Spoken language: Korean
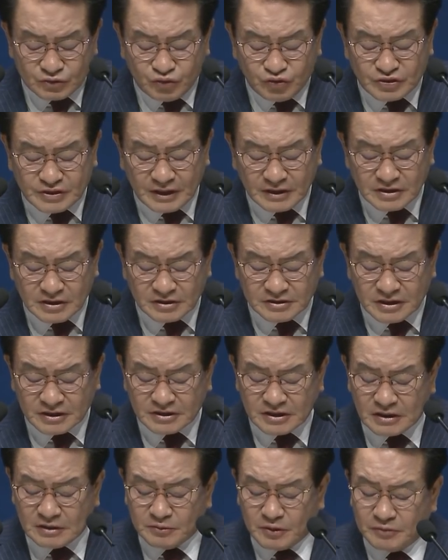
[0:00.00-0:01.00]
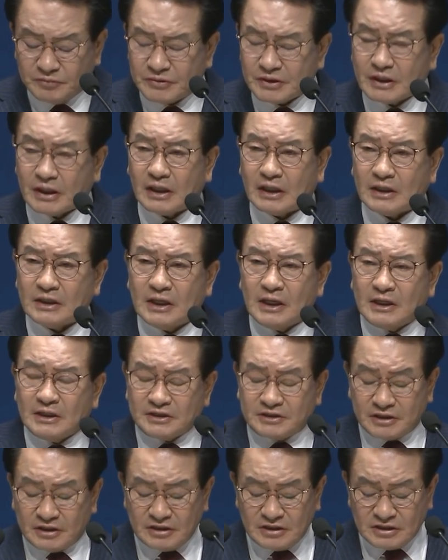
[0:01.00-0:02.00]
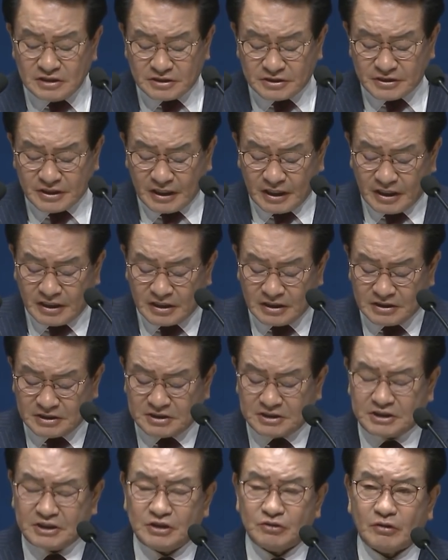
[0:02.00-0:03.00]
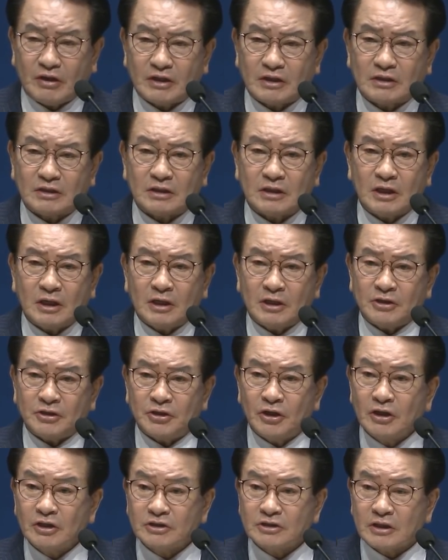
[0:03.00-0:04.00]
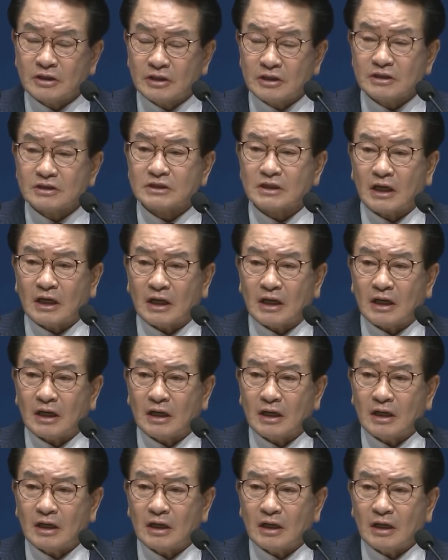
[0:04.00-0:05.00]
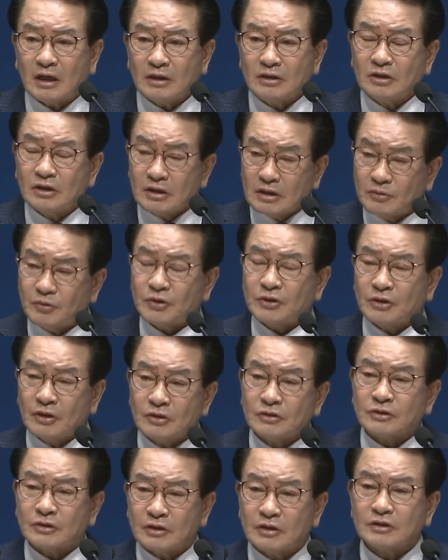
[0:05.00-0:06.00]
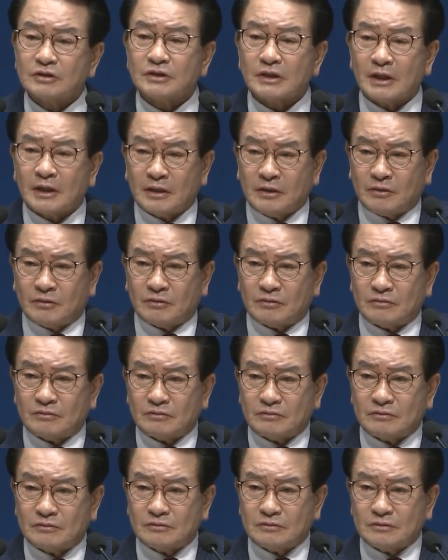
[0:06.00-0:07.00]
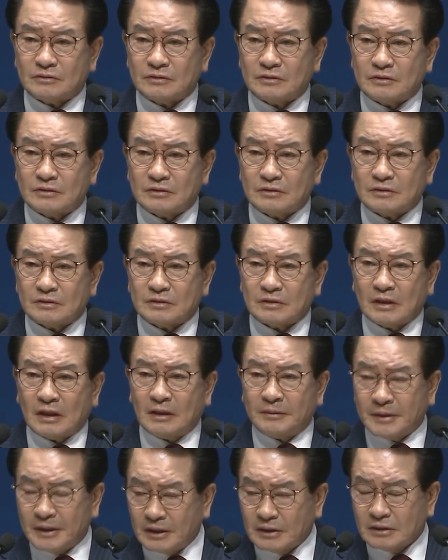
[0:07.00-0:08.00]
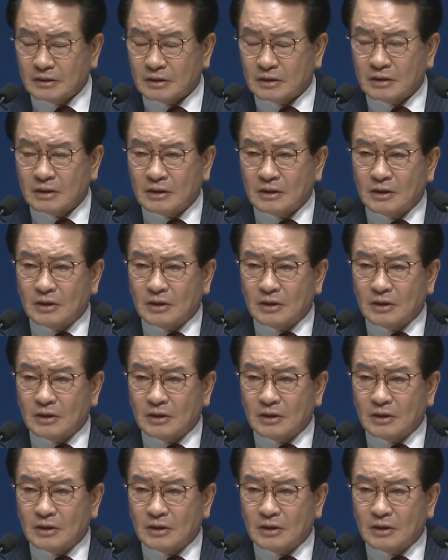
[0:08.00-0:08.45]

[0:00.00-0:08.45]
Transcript: 둘째 정체성이 뭡니까? 전 세계를 치유하는 영적 의사. 여러분은 영적 의사예요. 아멘.